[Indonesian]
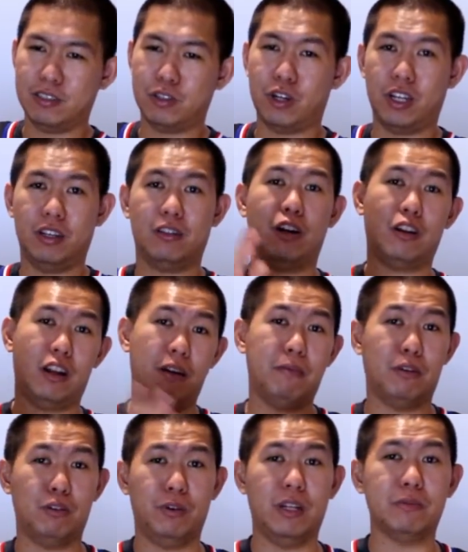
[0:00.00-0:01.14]
sorry tahun lalu
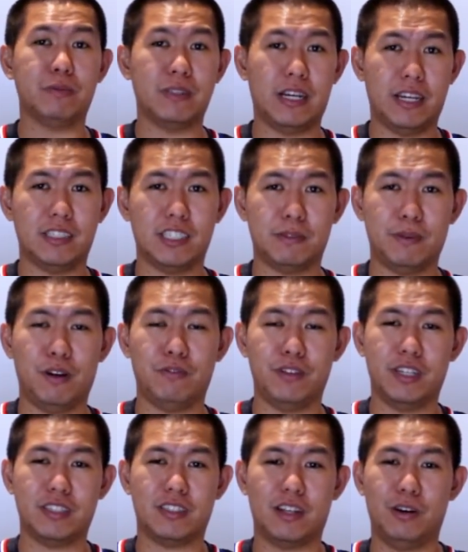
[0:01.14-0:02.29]
emang lo Williams menang ya six man of
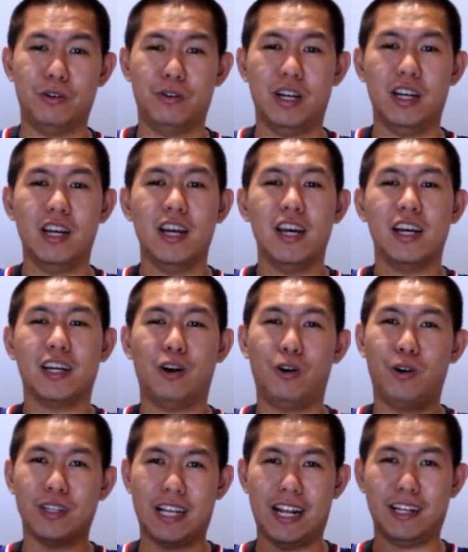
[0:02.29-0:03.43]
the year setahu gue
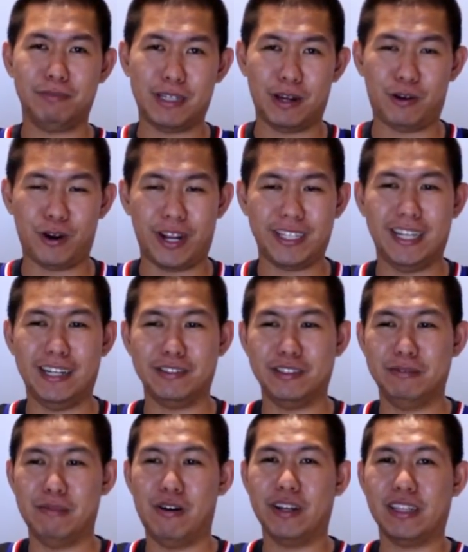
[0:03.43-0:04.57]
kalau gue salah bisa koreksi langsung
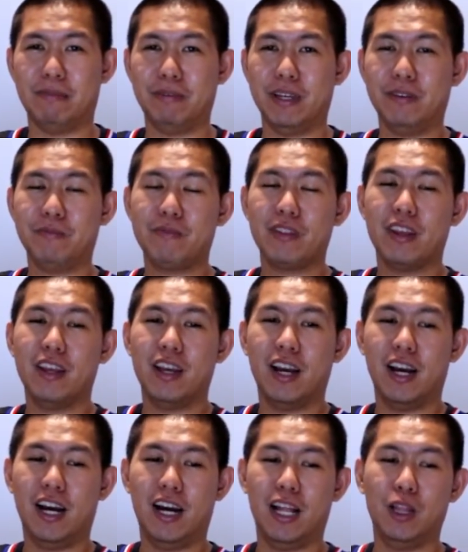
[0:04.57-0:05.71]
di bawah tapi
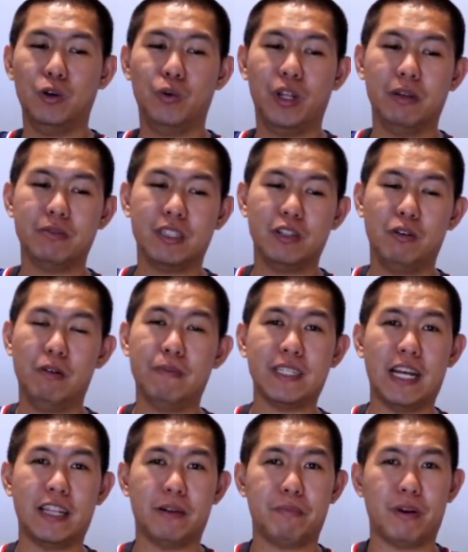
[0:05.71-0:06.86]
uh, eh, lo Williams ini gue masih
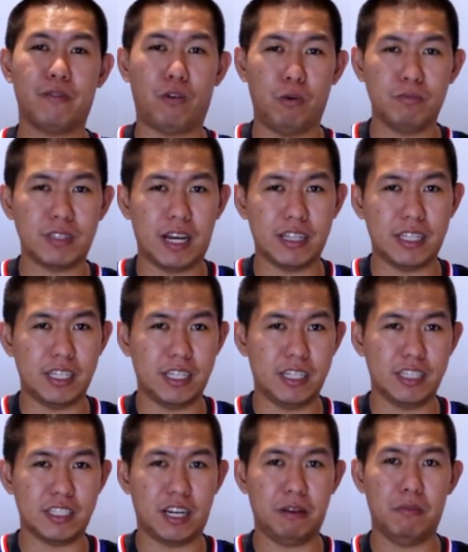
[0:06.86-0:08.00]
masih underperform saat ini
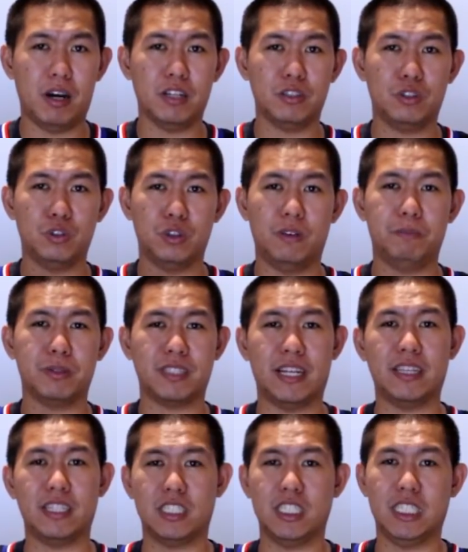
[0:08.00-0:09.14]
dia sering banget shooting
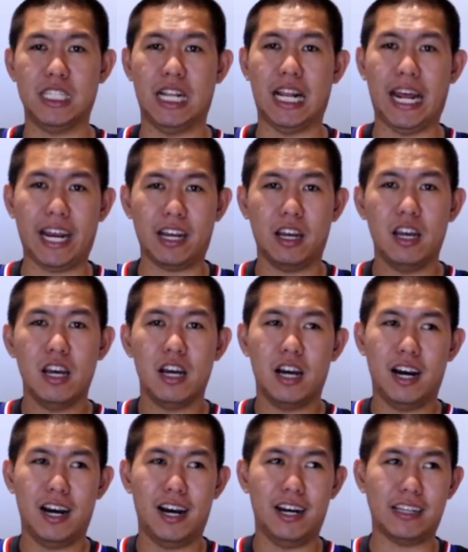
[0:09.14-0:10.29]
percentage jelek
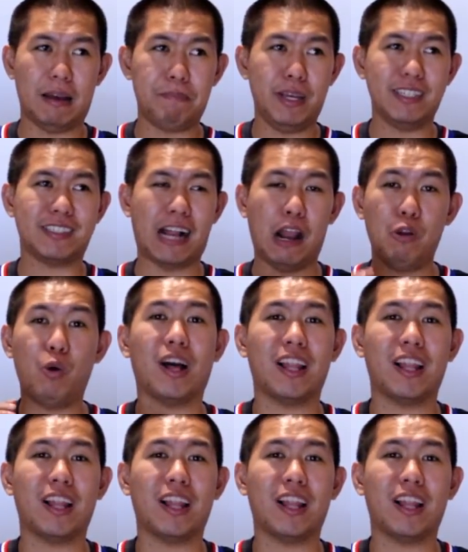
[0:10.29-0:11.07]
uh, tapi selalu